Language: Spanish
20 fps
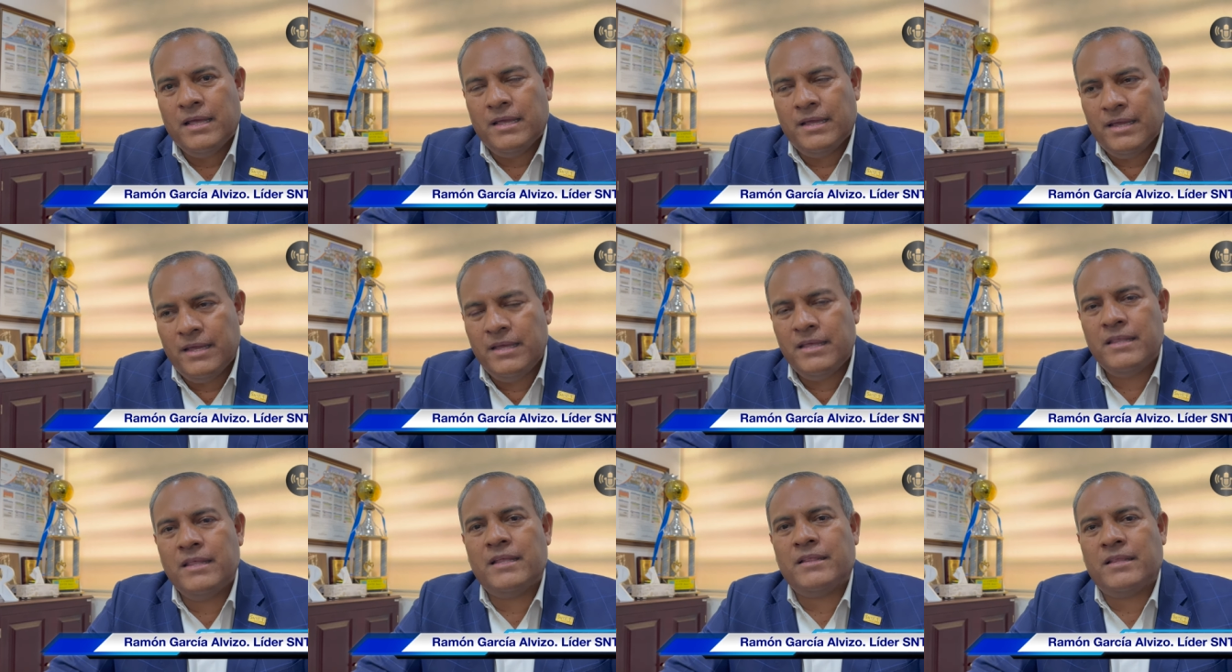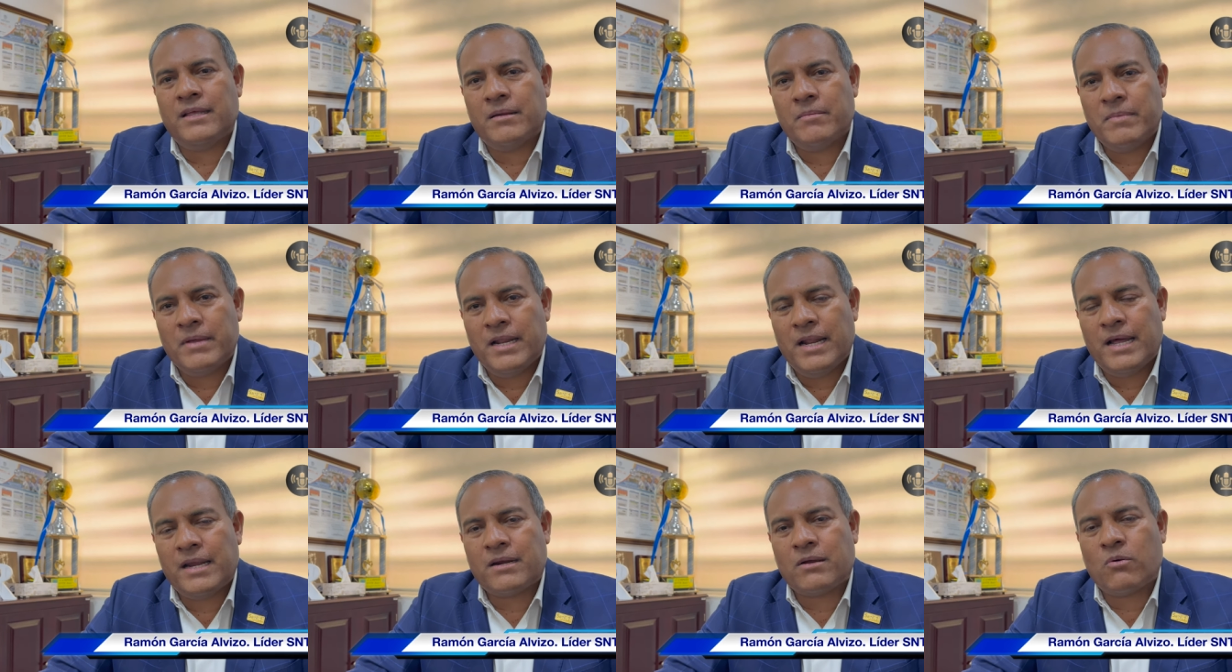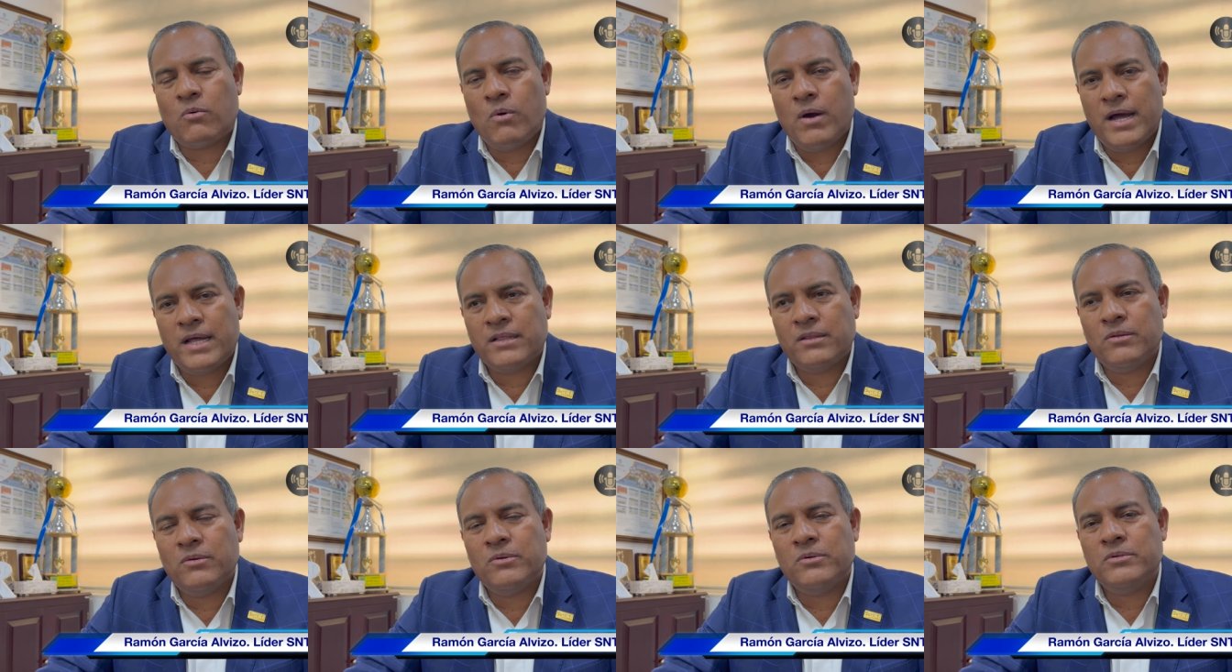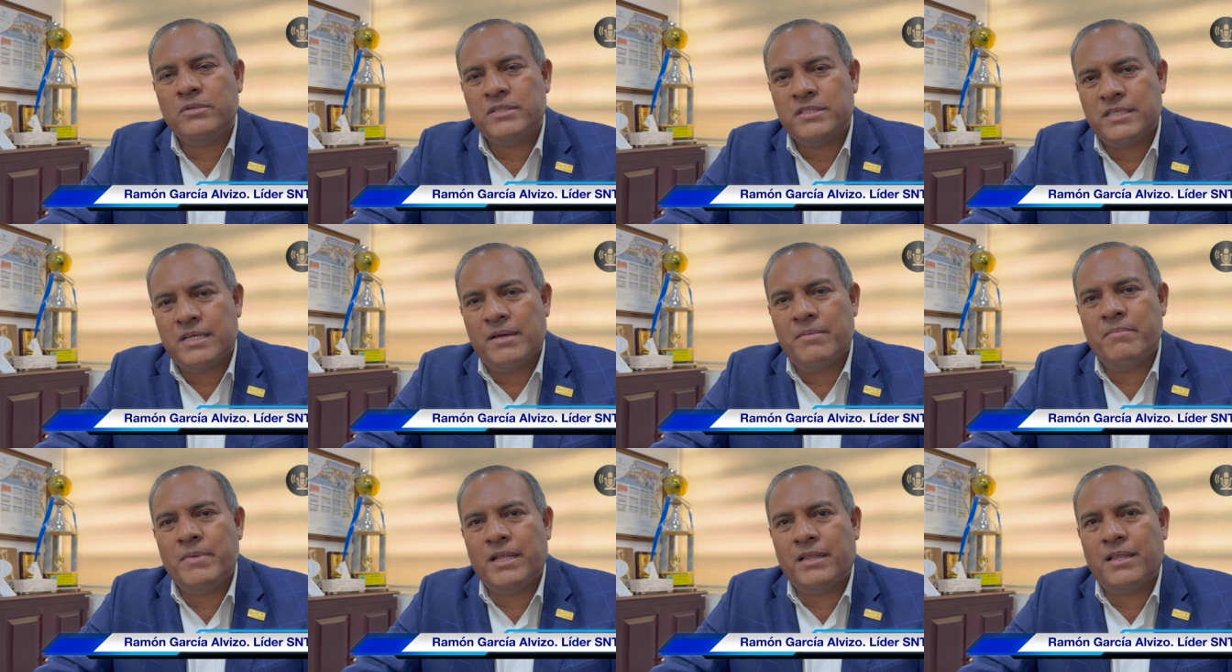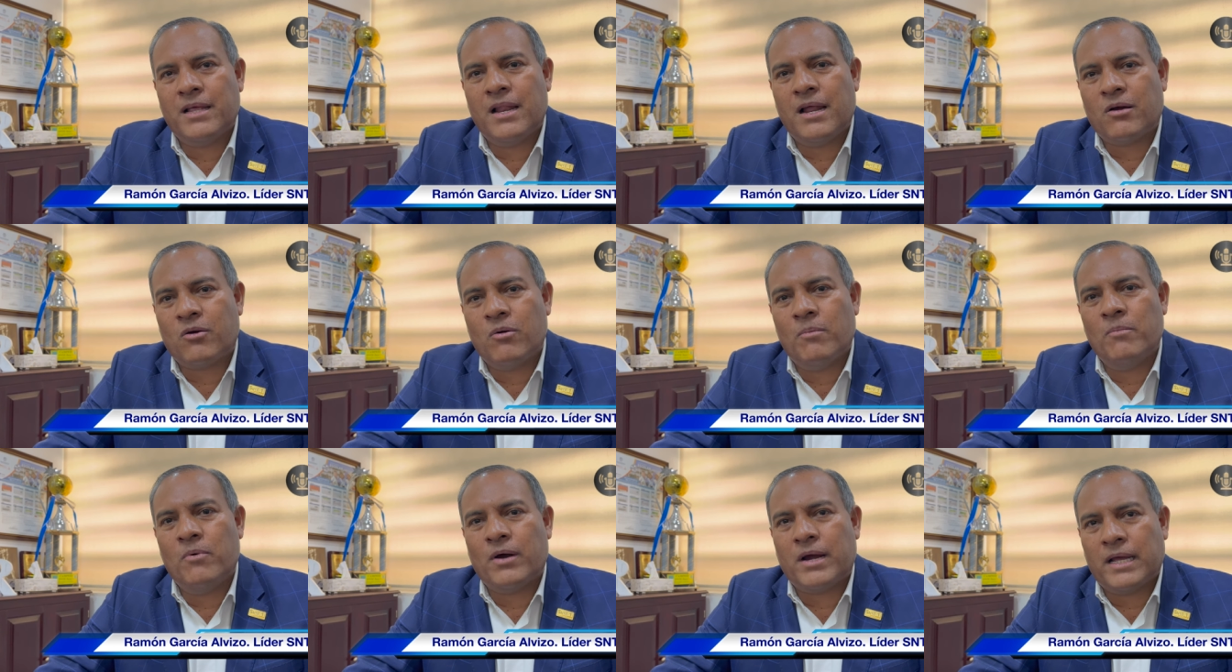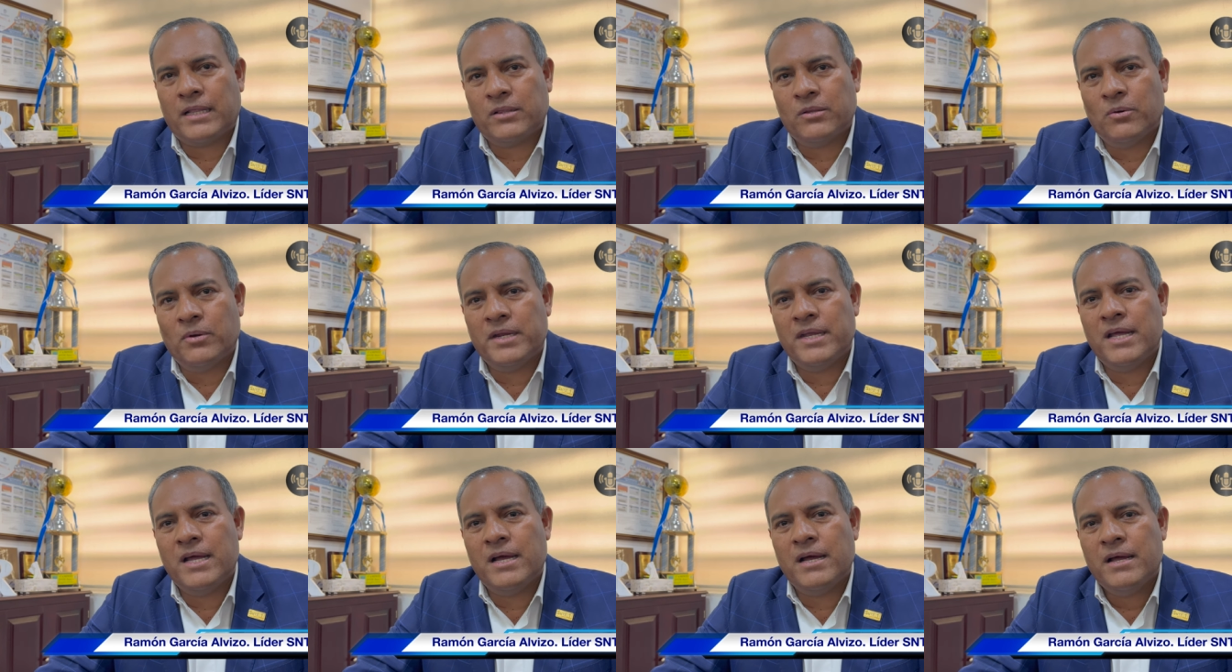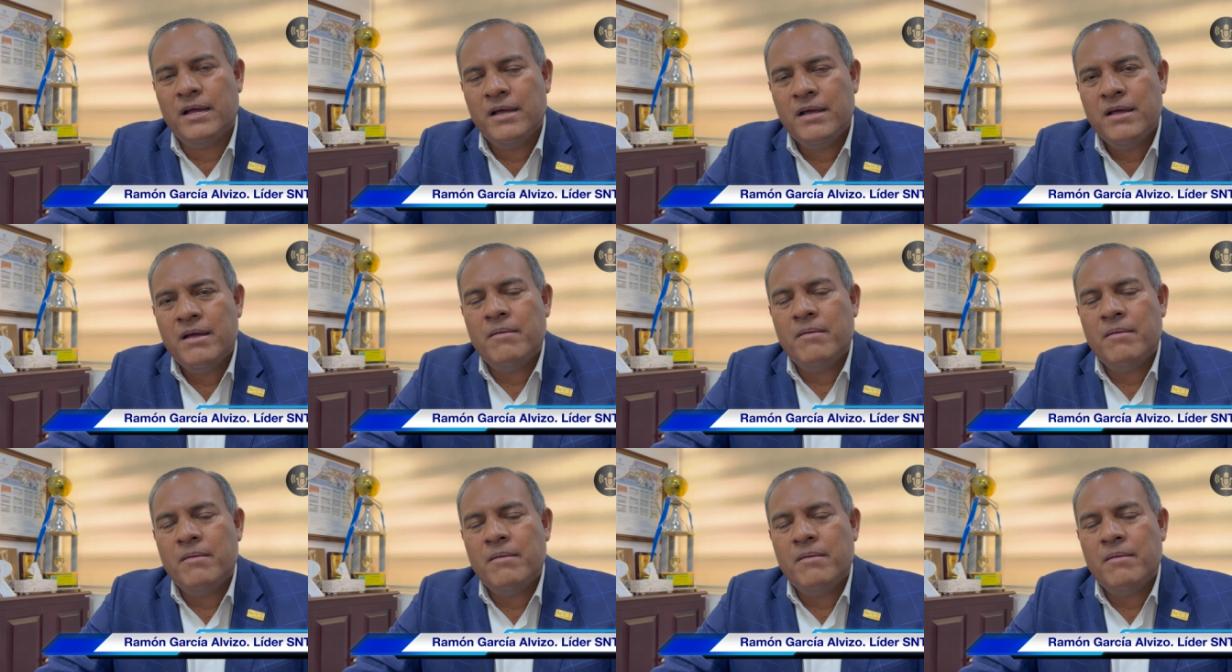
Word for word: y determinar cuándo se emite la convocatoria